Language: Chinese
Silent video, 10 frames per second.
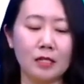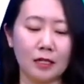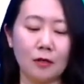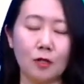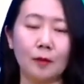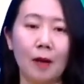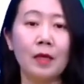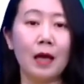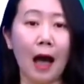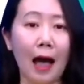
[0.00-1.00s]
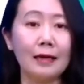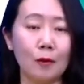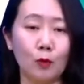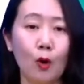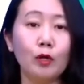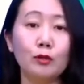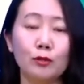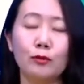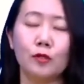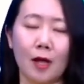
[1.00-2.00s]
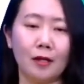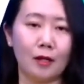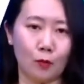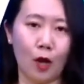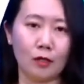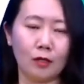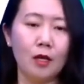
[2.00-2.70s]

这个叫做什么呢？I am going to study abroad。